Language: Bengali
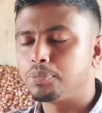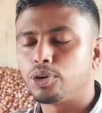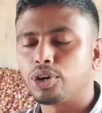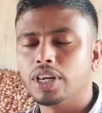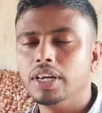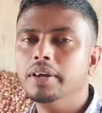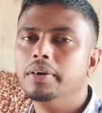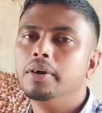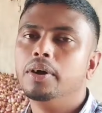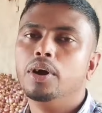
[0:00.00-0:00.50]
পরে
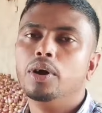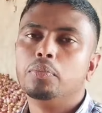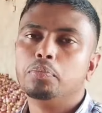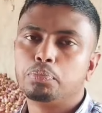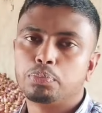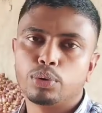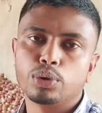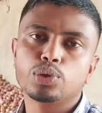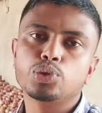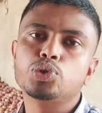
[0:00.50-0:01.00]

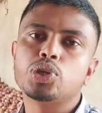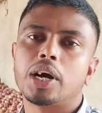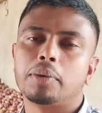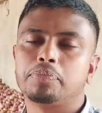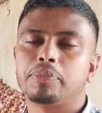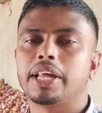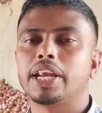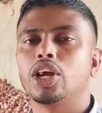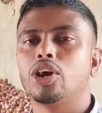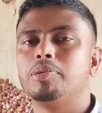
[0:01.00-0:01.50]
প্রচুর
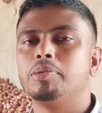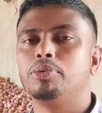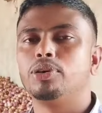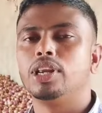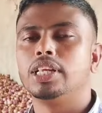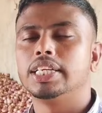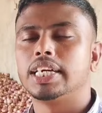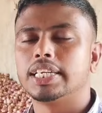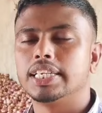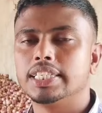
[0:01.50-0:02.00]
আমদানি হবে
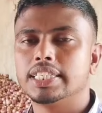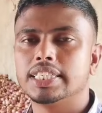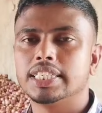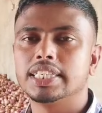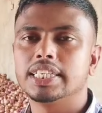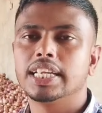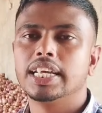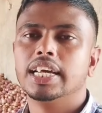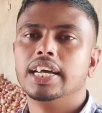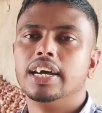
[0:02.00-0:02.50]
বলে জানিয়েছেন
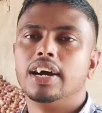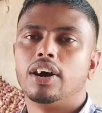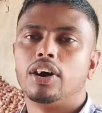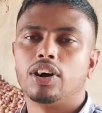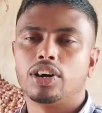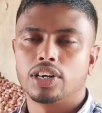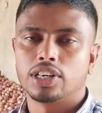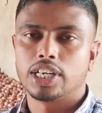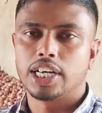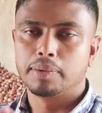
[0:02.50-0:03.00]

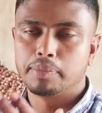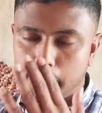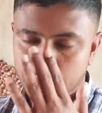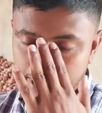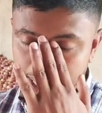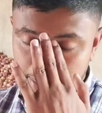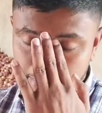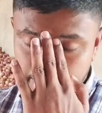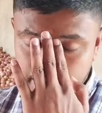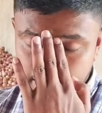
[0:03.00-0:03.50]
ওখানকার
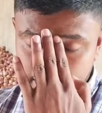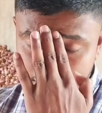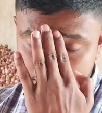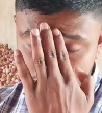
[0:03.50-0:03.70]
ব্যাপারী ভাইরা